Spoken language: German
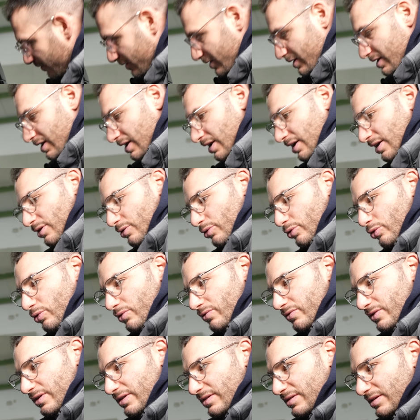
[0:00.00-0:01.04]
weil
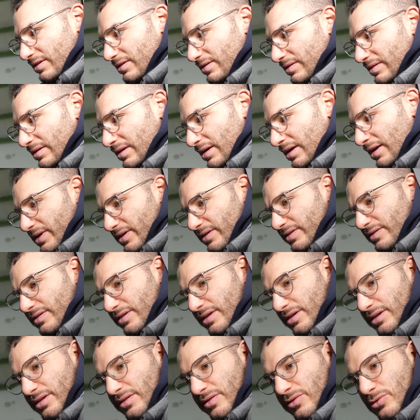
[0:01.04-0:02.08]
irgendwie ist das, ich
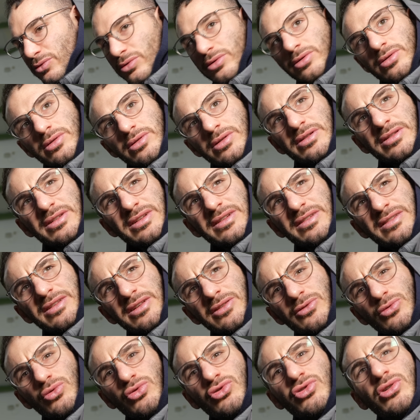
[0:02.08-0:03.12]
sehe dann so, dass
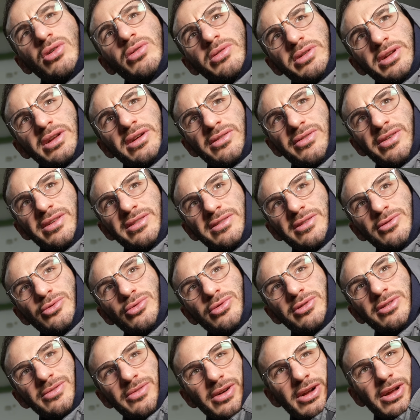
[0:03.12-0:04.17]
der Zuschauer dann quasi
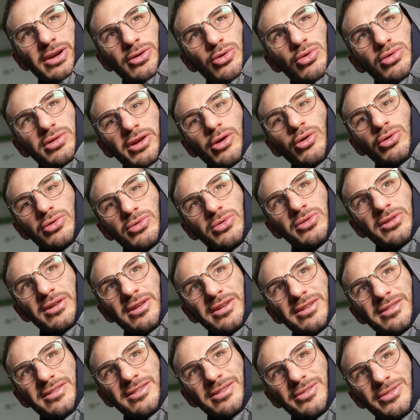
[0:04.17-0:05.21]
du ist, weil er guckt ja auch durch die
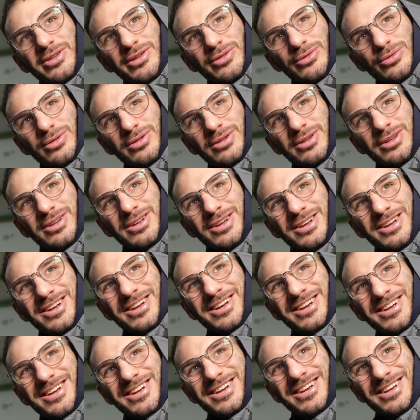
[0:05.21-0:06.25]
Linse, weißt du? Ich bin ein
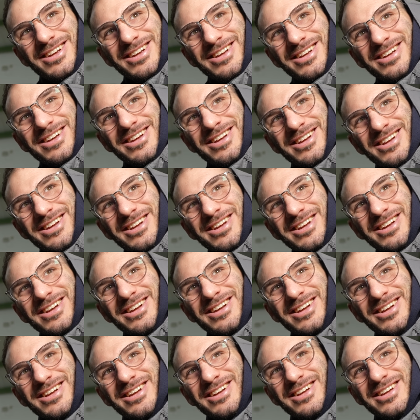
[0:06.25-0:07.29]
echt so
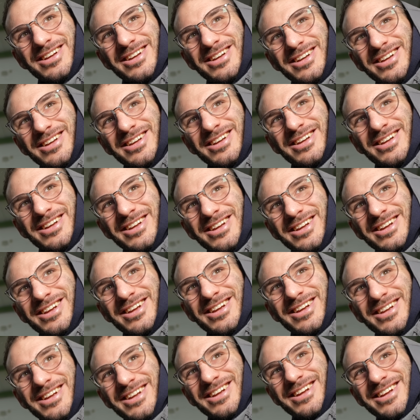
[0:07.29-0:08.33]
unwissender
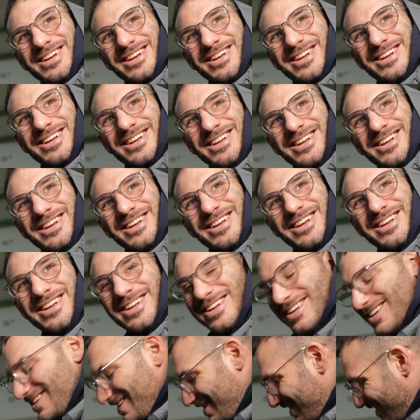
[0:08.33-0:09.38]
Zuschauer, der so einfach
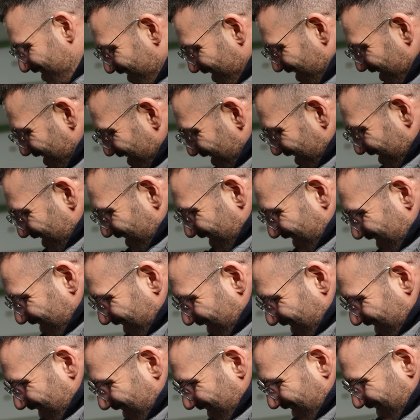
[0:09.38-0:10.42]
nur sich unterhält, dass du mir
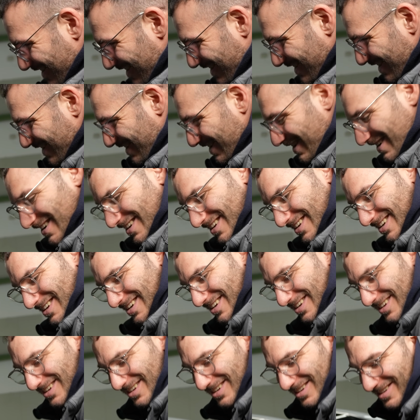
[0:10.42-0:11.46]
deswegen gefragt hast, aber
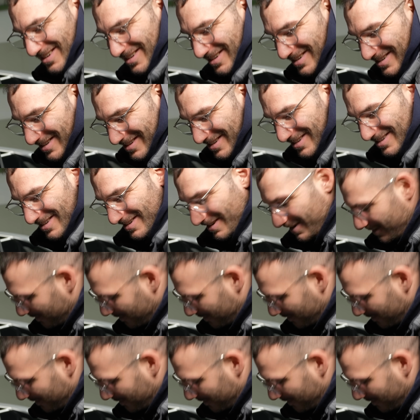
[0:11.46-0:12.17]
so ja. ein, zwei